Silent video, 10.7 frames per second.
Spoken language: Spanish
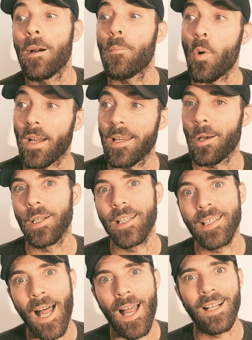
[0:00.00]
Puertas
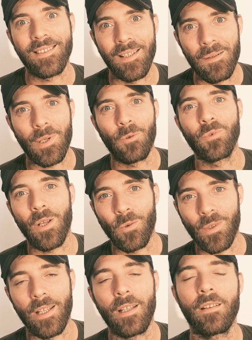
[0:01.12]
blindadas, se deben preguntar
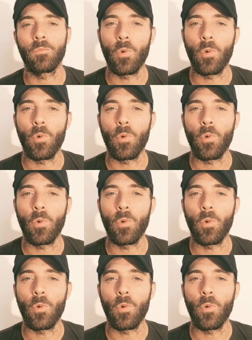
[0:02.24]
ustedes.